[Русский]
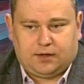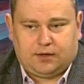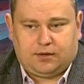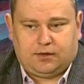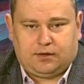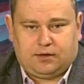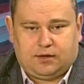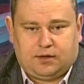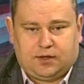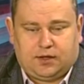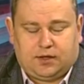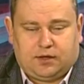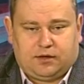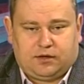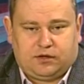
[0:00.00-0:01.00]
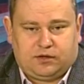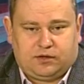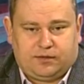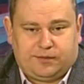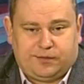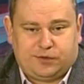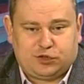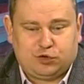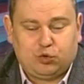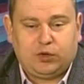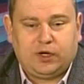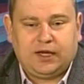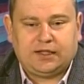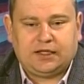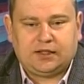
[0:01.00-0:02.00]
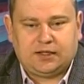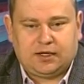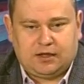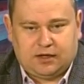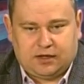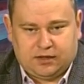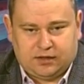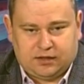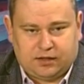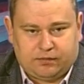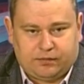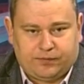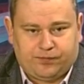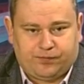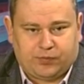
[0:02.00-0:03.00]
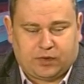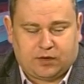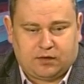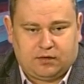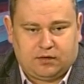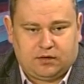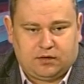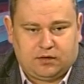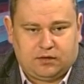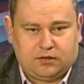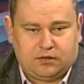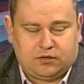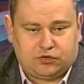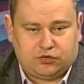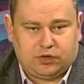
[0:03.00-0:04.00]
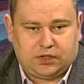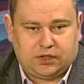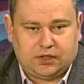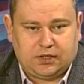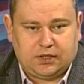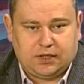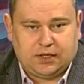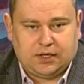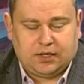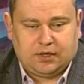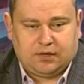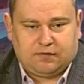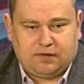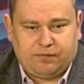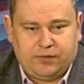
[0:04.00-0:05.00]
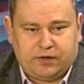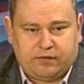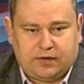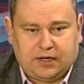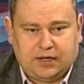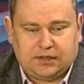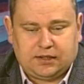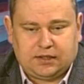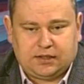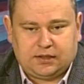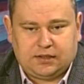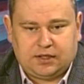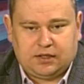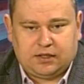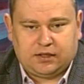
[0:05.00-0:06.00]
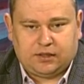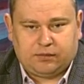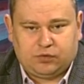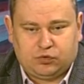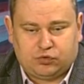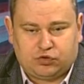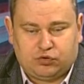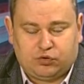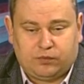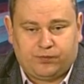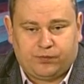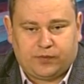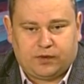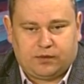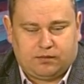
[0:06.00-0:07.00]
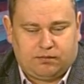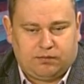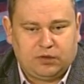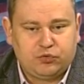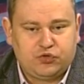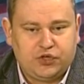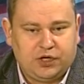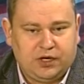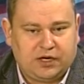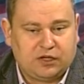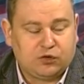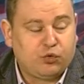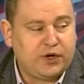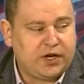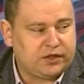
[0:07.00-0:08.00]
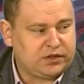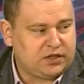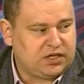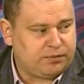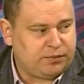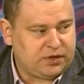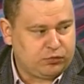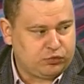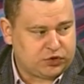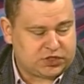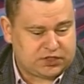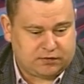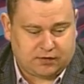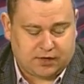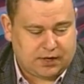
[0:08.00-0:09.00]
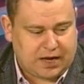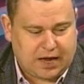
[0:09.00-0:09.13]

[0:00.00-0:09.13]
Э, что это дало нам? Э, что это дало? Во-первых, это дало нам то, что получили конкурентные преимущества.